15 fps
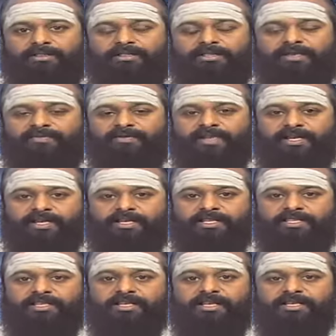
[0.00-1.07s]
தேவையற்ற
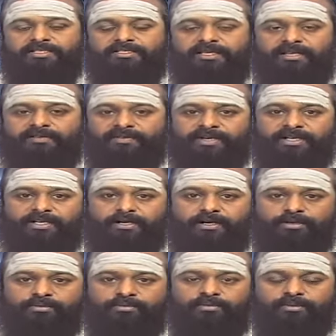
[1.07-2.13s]
திடீர்
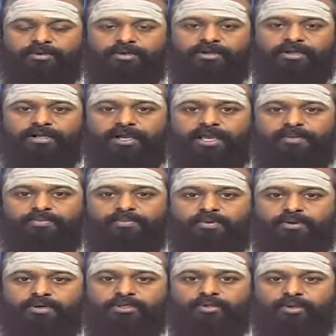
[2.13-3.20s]
செலவினங்களும்
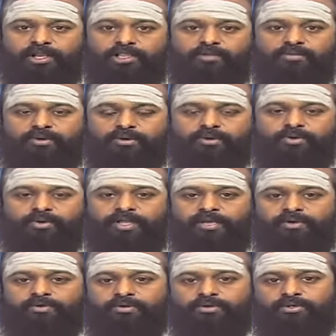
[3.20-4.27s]
கைப்பொருள் தொலைந்து போகக்கூடிய
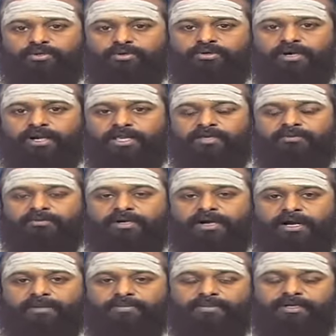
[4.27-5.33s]
ஒரு சூழ்நிலையும்
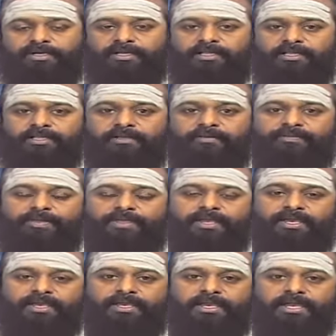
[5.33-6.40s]
காணப்படுகிறது
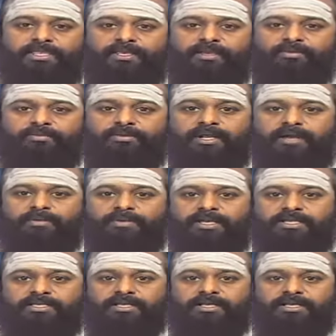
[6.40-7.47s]
எதிலும் நாம்
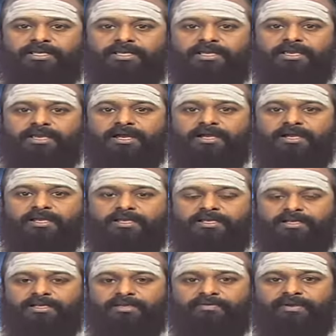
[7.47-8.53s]
எச்சரிக்கையாக
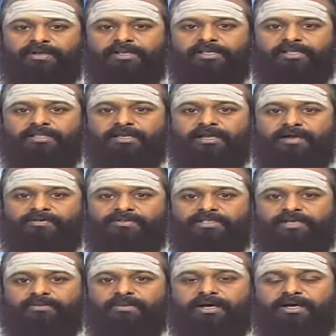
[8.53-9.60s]
இருக்க வேண்டியது
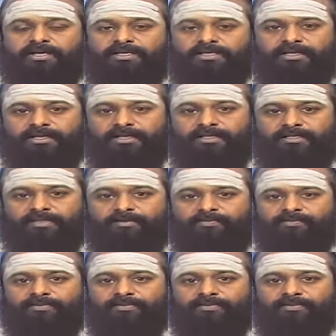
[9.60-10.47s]
அவசியமாக இருக்கிறது